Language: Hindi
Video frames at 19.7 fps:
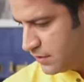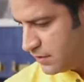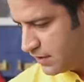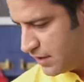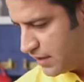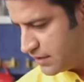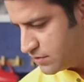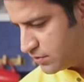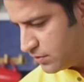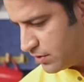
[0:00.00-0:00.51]

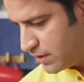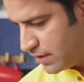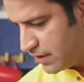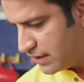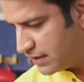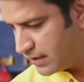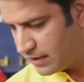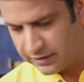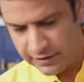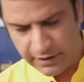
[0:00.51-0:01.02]
गैस को
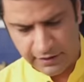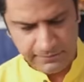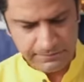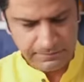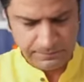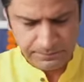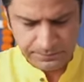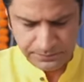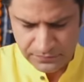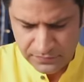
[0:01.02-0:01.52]
करेंगे हल्का
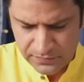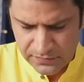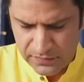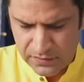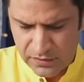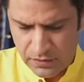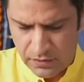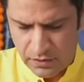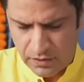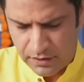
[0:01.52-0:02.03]

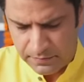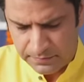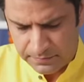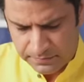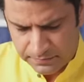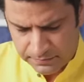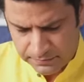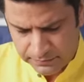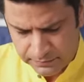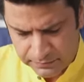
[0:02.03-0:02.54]
और
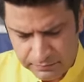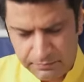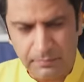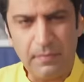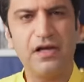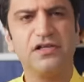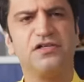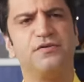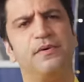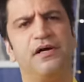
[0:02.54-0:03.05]

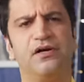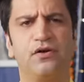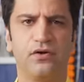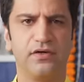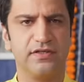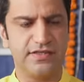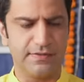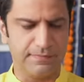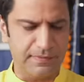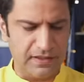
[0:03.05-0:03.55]
पाँच मिनट और
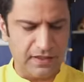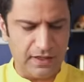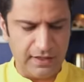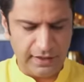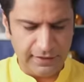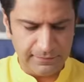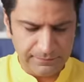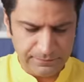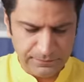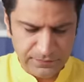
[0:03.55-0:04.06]
इसे पकाना
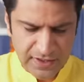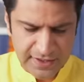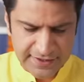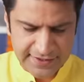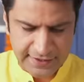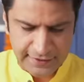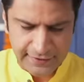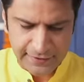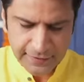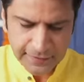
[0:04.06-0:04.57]
है दैट्स इट